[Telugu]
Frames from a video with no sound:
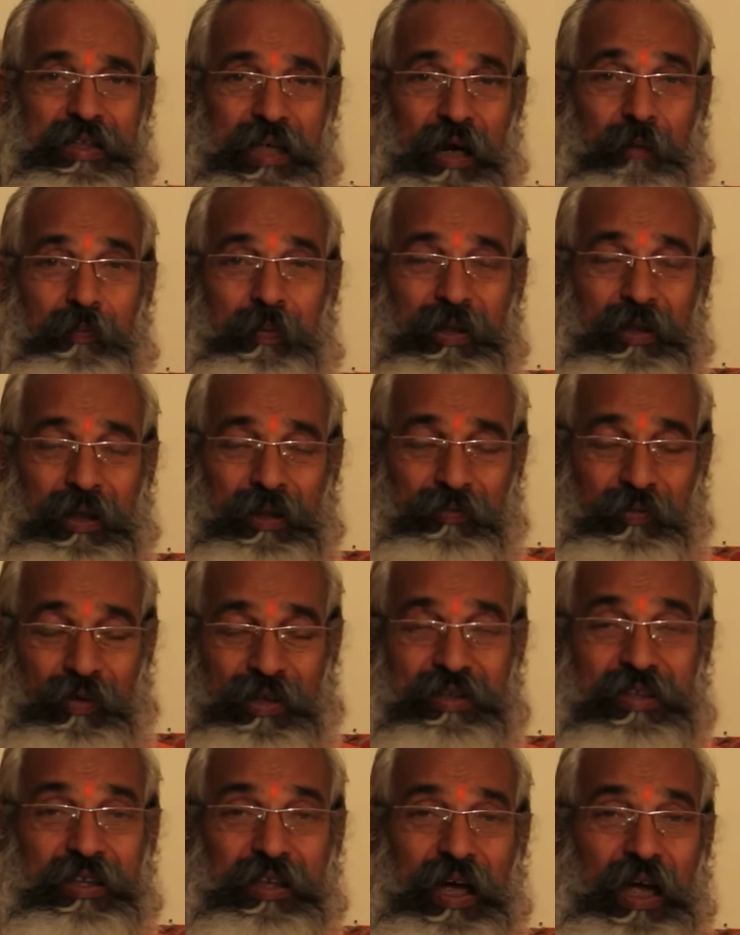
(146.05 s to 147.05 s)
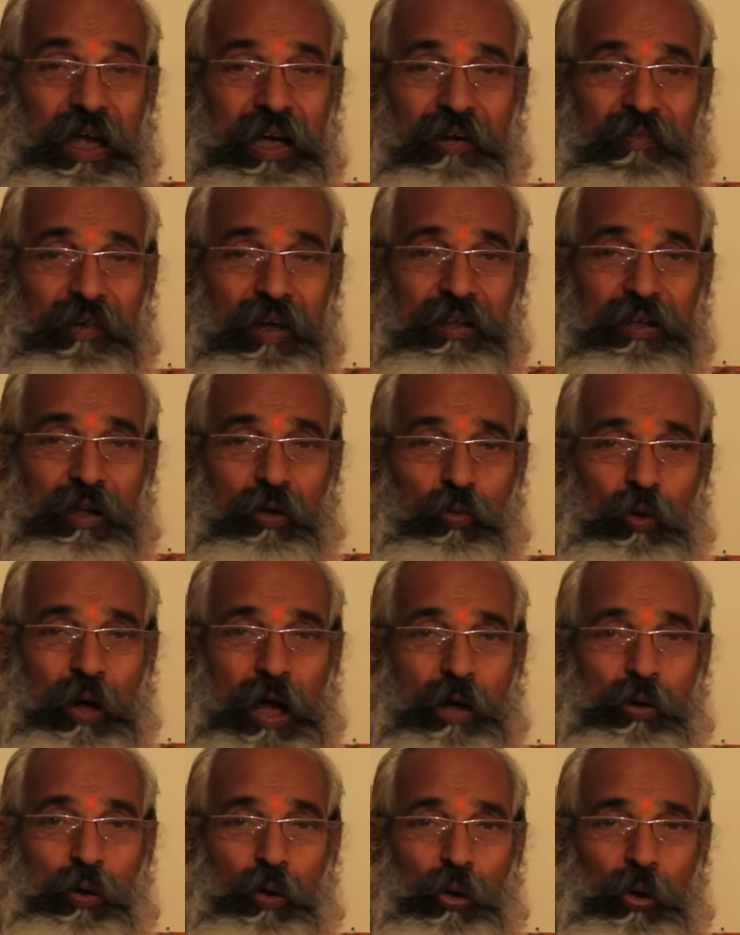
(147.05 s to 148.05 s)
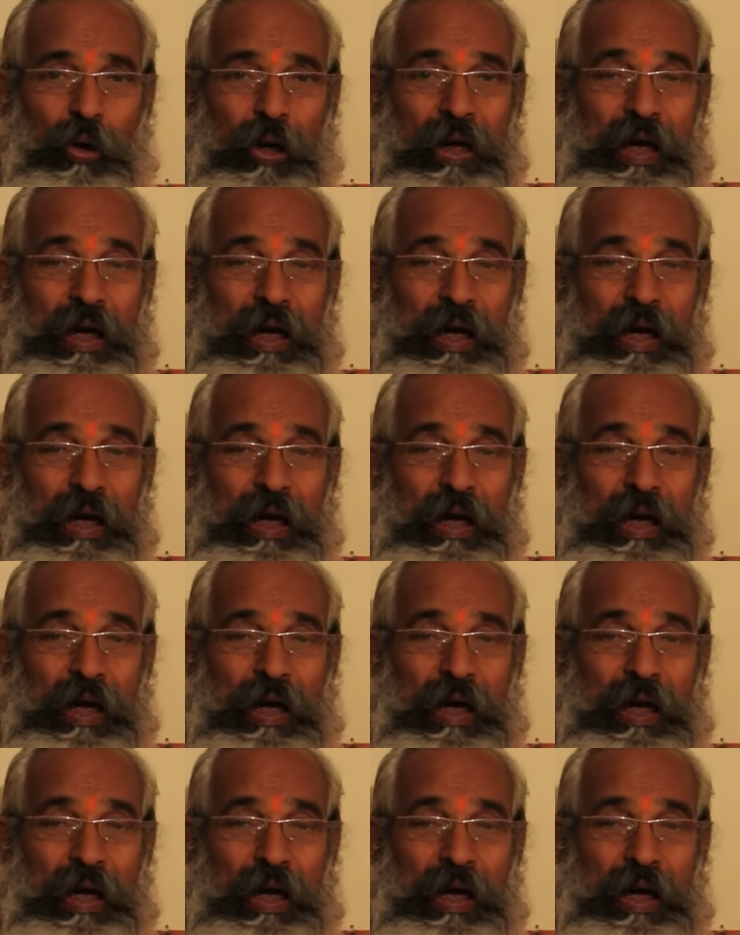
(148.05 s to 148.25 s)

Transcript: జనపద ధ్వంసకాలు ఏవైతే ఉన్నాయో